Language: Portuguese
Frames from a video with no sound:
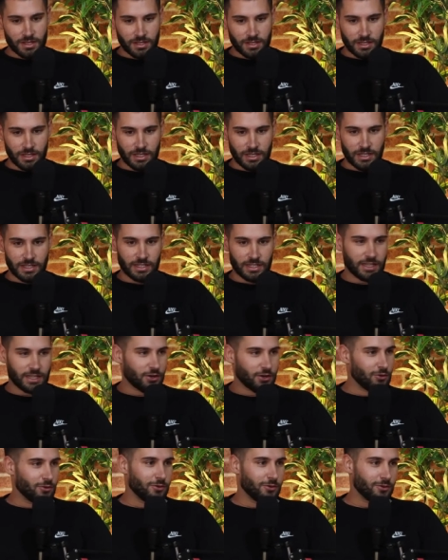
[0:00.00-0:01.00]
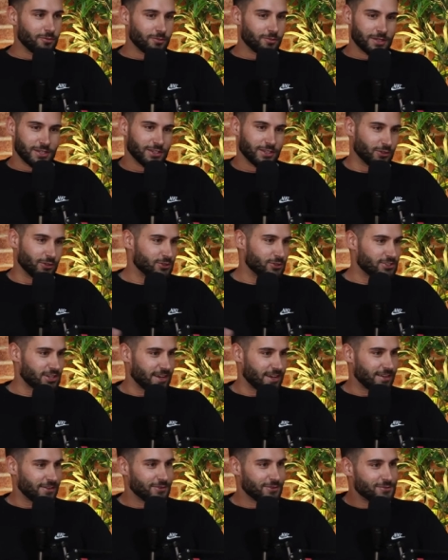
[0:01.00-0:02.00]
E ele era um, ainda hoje
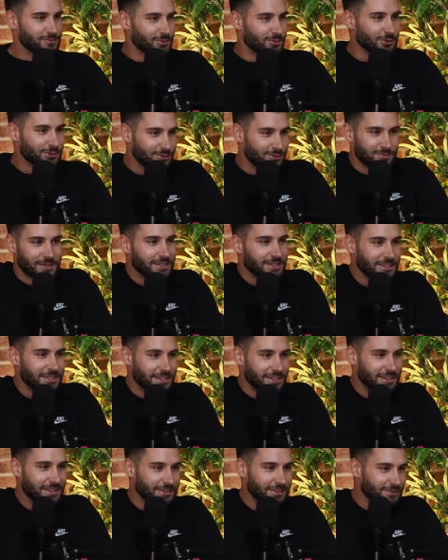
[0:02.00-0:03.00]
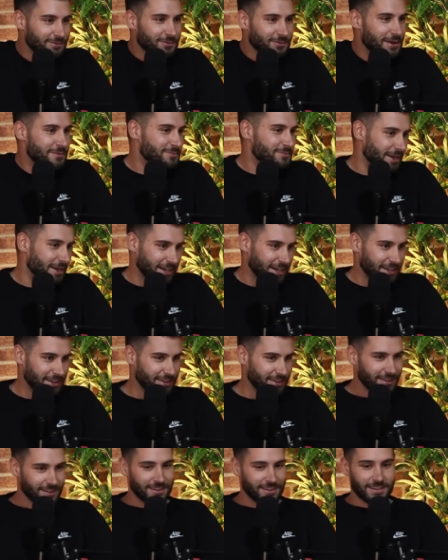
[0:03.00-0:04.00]
é, um puto pequenininho,
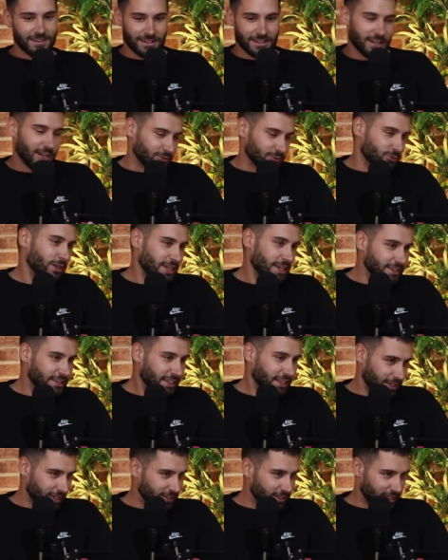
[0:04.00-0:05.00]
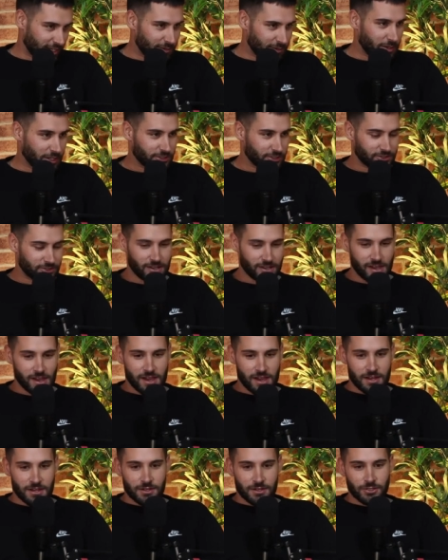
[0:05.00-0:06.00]
magrinho, e na altura ainda, ainda era mais.
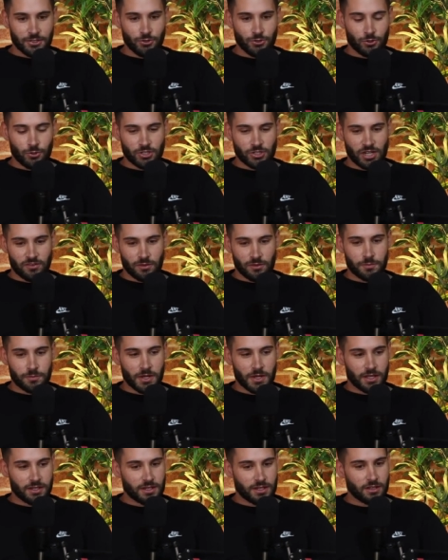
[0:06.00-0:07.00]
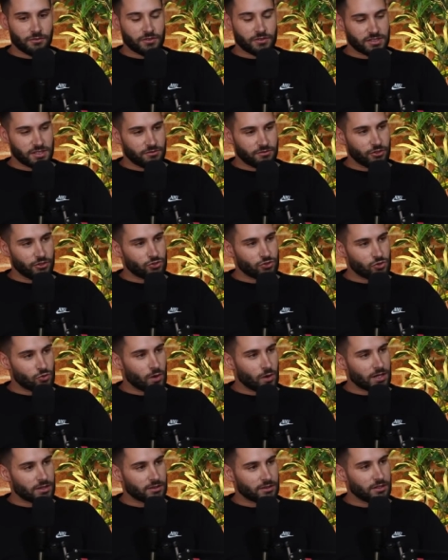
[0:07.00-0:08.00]
E o que eu achava piada é que ele fazia vídeos no
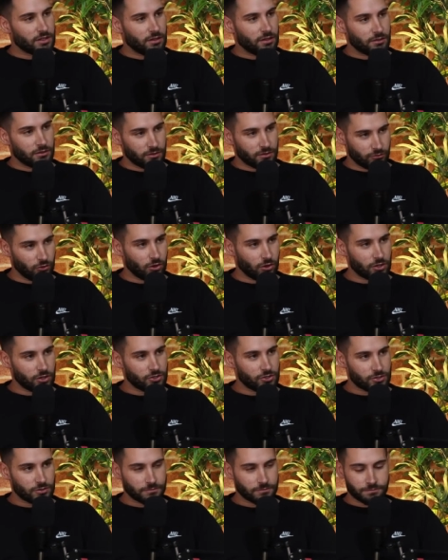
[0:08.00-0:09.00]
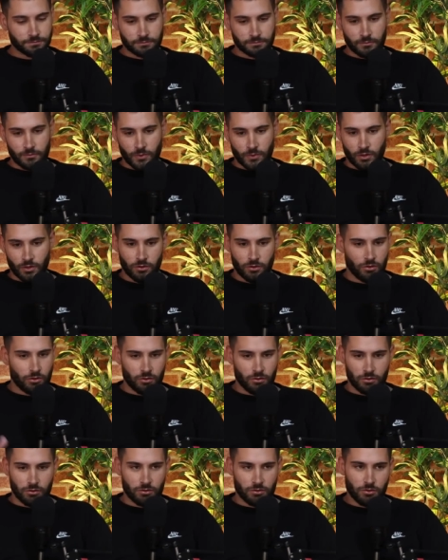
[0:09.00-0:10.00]
quarto dele, de vlogs,
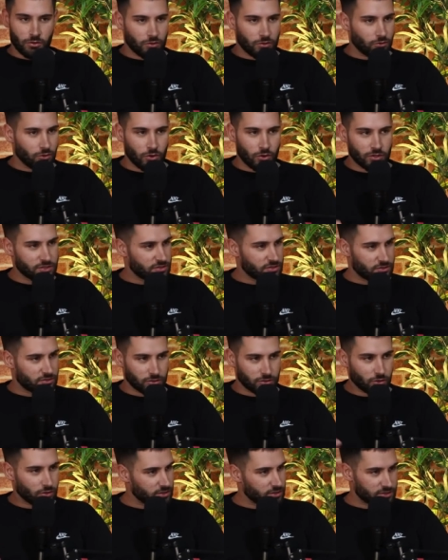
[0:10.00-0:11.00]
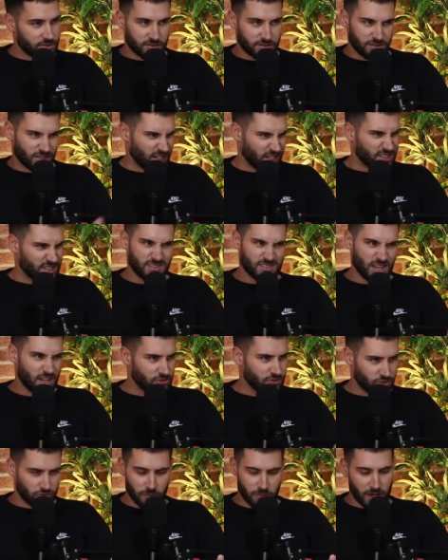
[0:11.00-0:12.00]
com 11, 12, 13
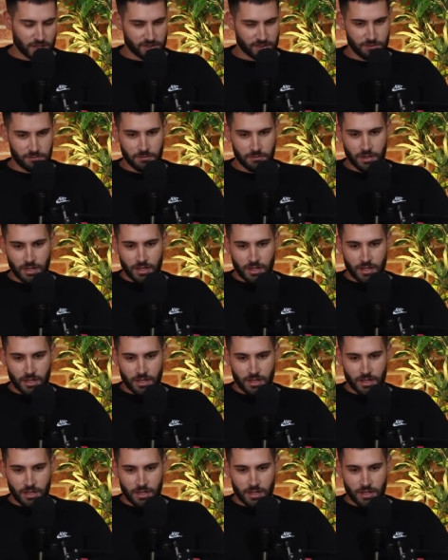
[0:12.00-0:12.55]
anos no máximo.